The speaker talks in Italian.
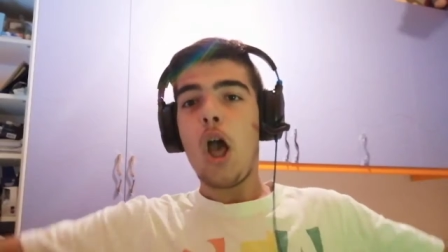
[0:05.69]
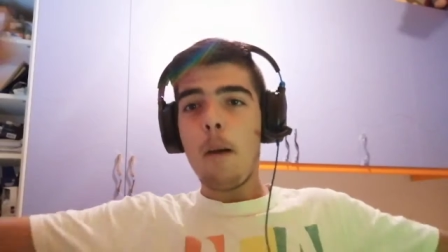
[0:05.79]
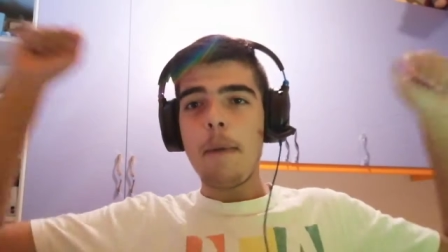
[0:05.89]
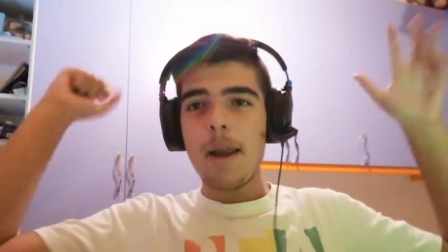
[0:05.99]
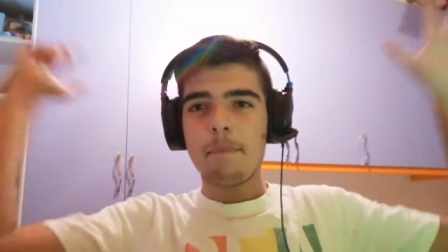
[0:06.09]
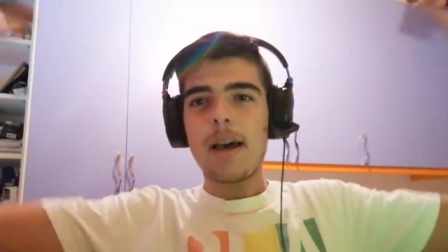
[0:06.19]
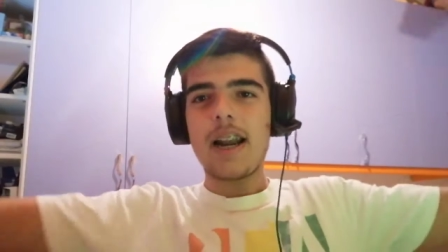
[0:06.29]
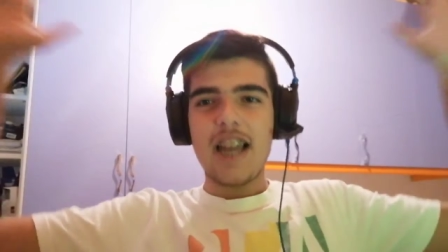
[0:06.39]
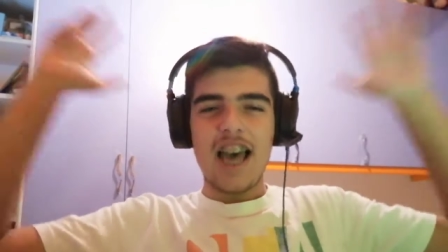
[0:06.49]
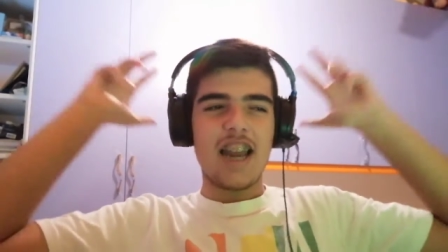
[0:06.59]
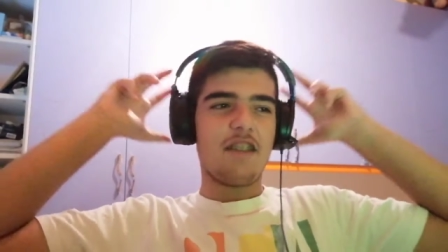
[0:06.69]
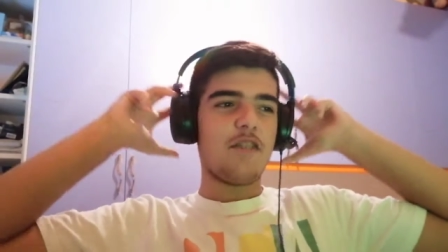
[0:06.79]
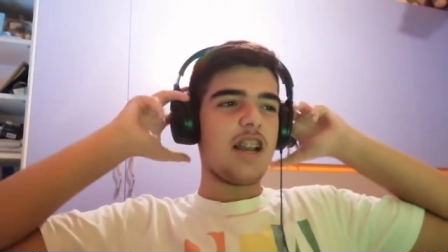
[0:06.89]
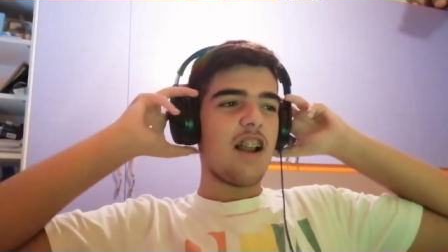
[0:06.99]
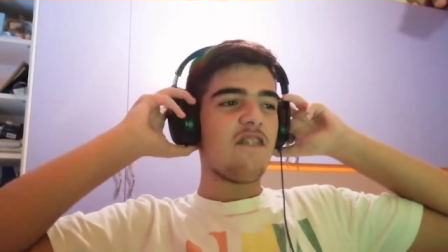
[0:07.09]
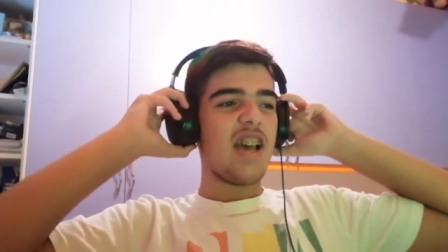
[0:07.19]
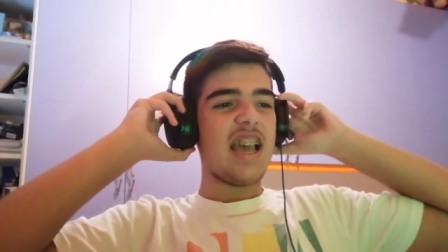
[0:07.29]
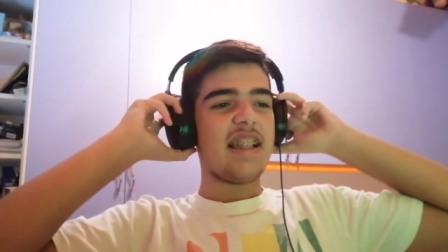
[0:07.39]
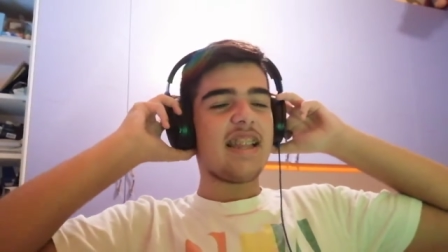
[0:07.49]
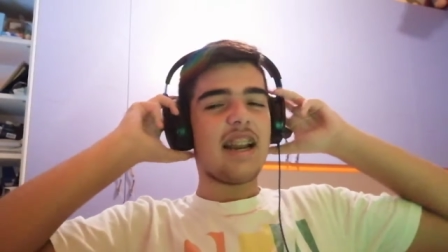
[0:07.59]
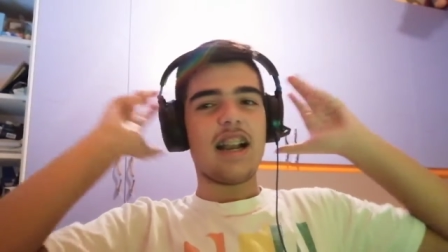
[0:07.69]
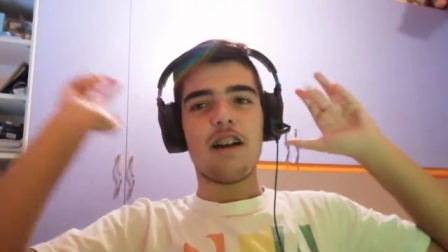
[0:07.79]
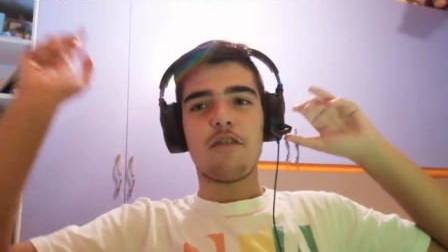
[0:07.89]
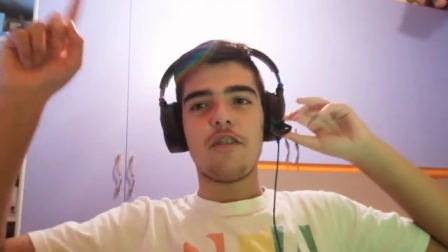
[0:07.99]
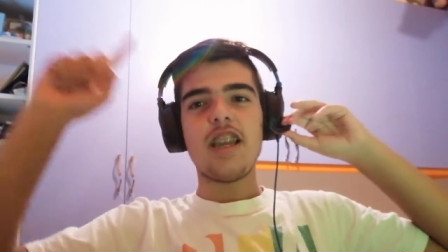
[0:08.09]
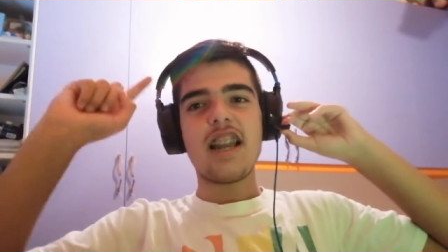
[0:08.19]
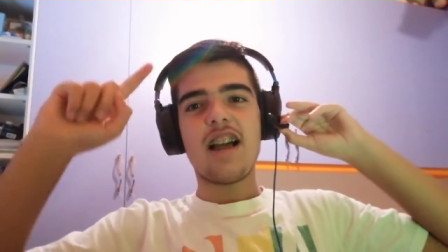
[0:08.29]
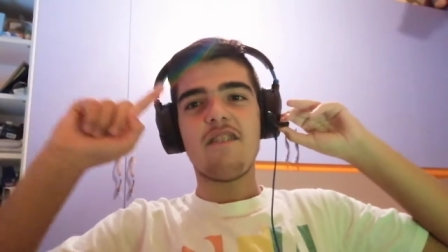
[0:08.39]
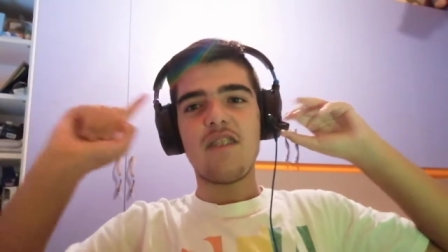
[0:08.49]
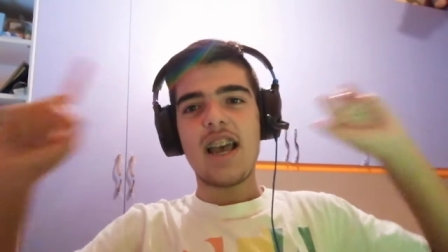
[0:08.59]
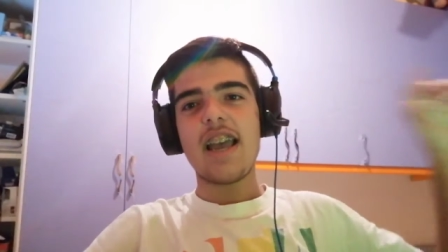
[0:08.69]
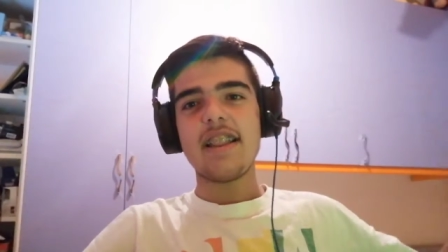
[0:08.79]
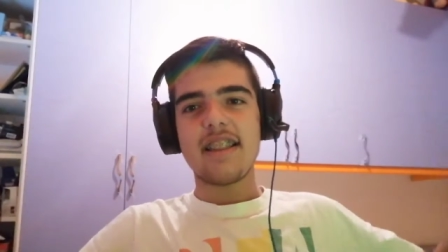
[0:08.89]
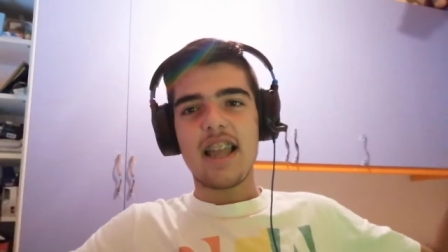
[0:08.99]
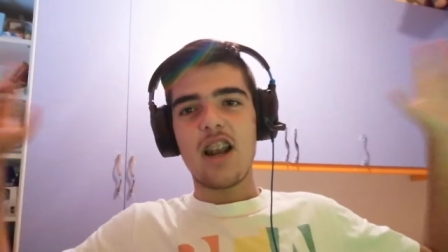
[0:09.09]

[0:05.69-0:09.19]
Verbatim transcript: per parlare finalmente raga Finalmente